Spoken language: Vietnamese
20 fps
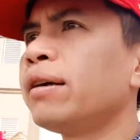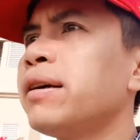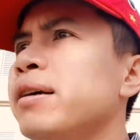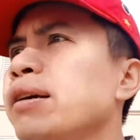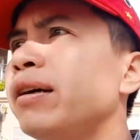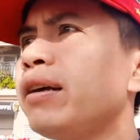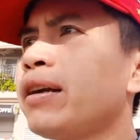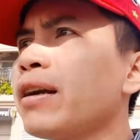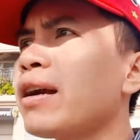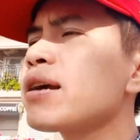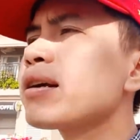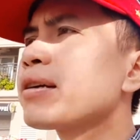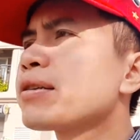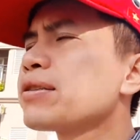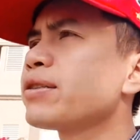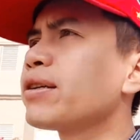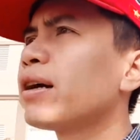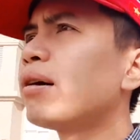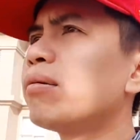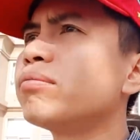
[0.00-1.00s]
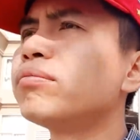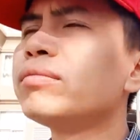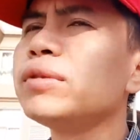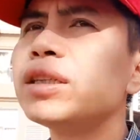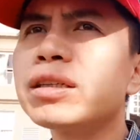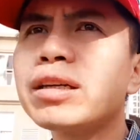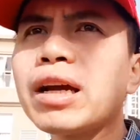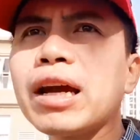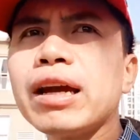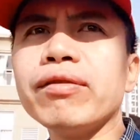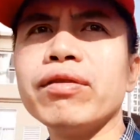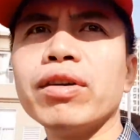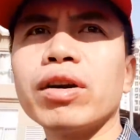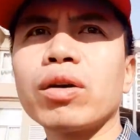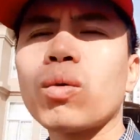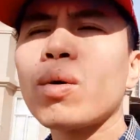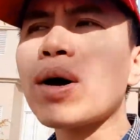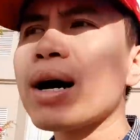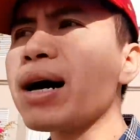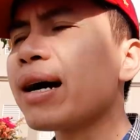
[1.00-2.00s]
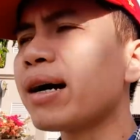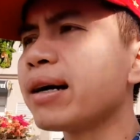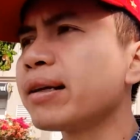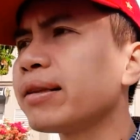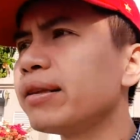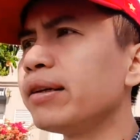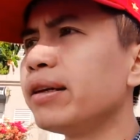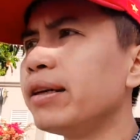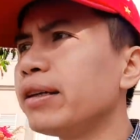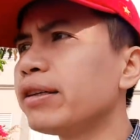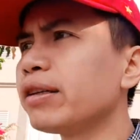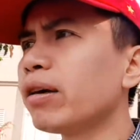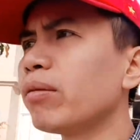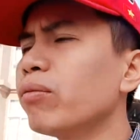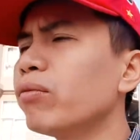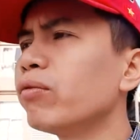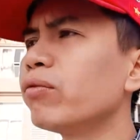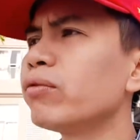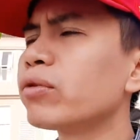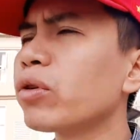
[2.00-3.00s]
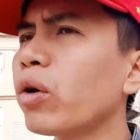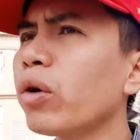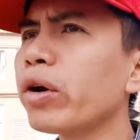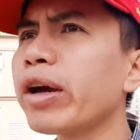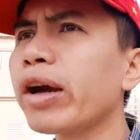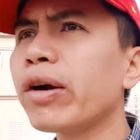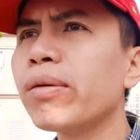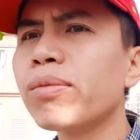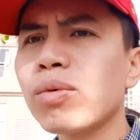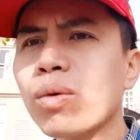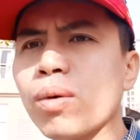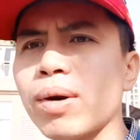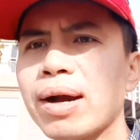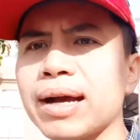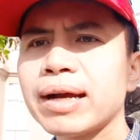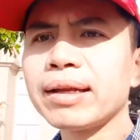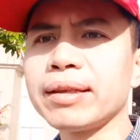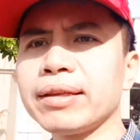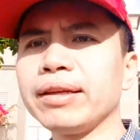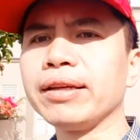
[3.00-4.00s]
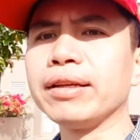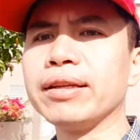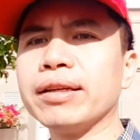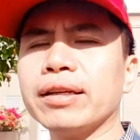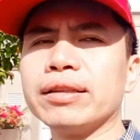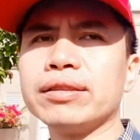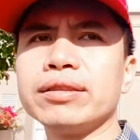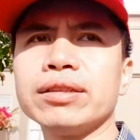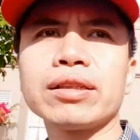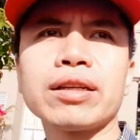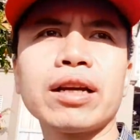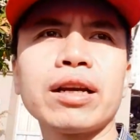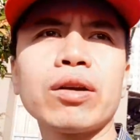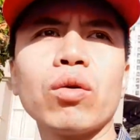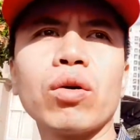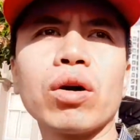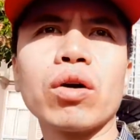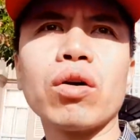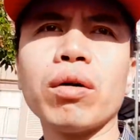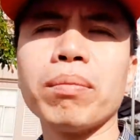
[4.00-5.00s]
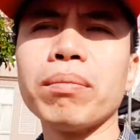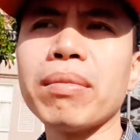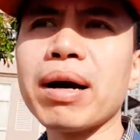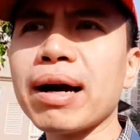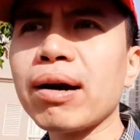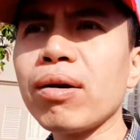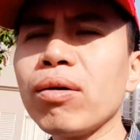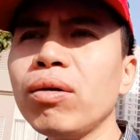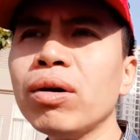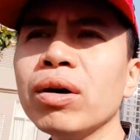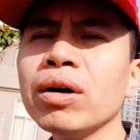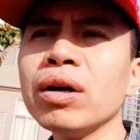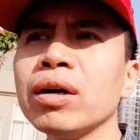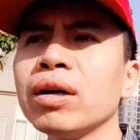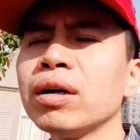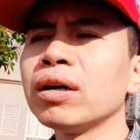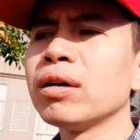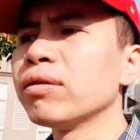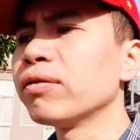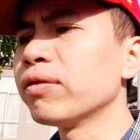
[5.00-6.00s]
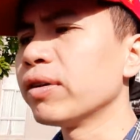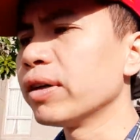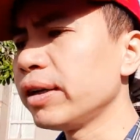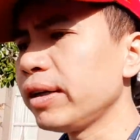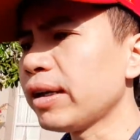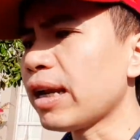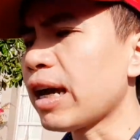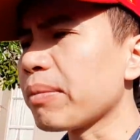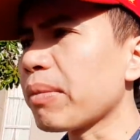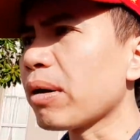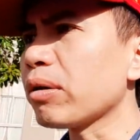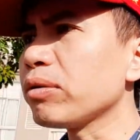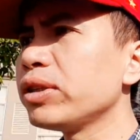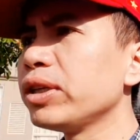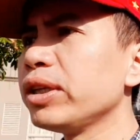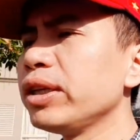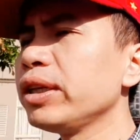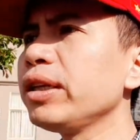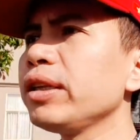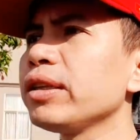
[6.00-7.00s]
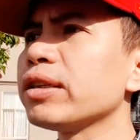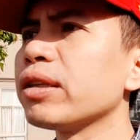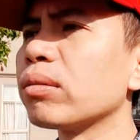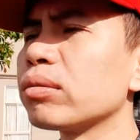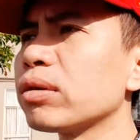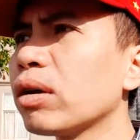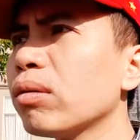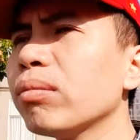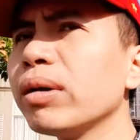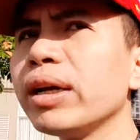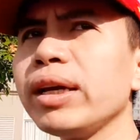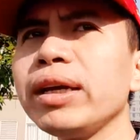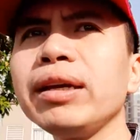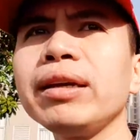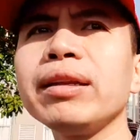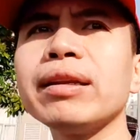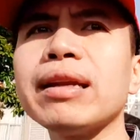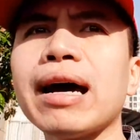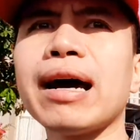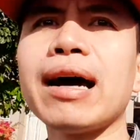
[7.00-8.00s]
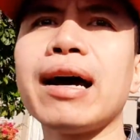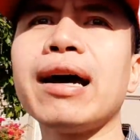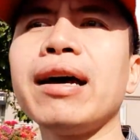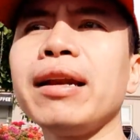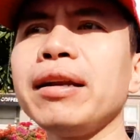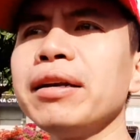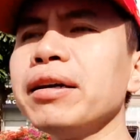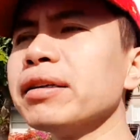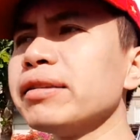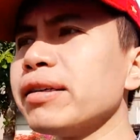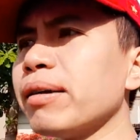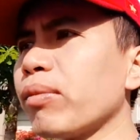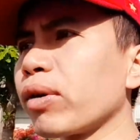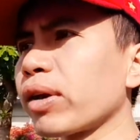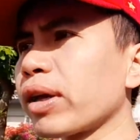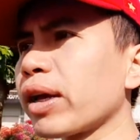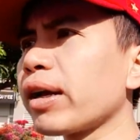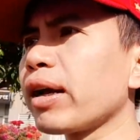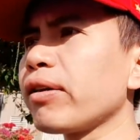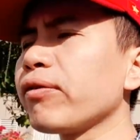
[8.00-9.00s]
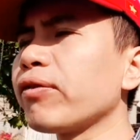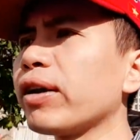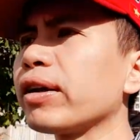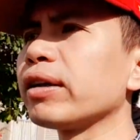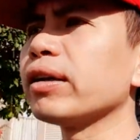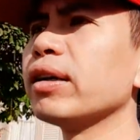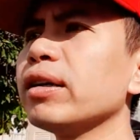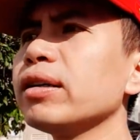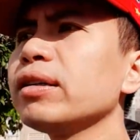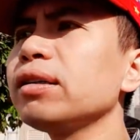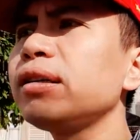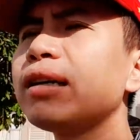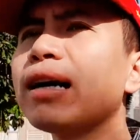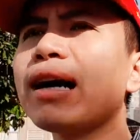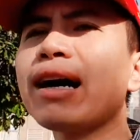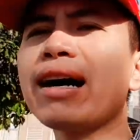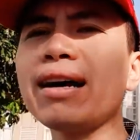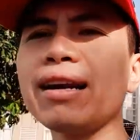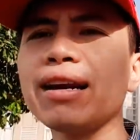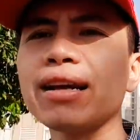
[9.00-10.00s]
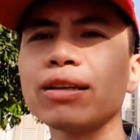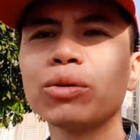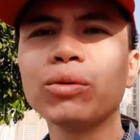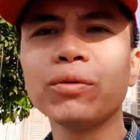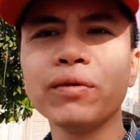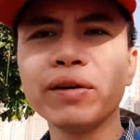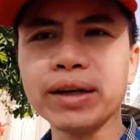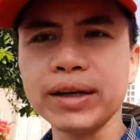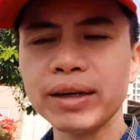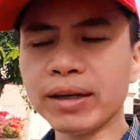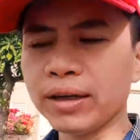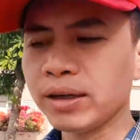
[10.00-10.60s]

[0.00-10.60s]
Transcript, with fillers: Iraq trong những ngày vừa qua thì trong tối ngày hôm qua thì trước cái cuộc họp báo với lại báo chí Tổng thống Mỹ đã đưa ra một cái cách phản ứng khá là thú vị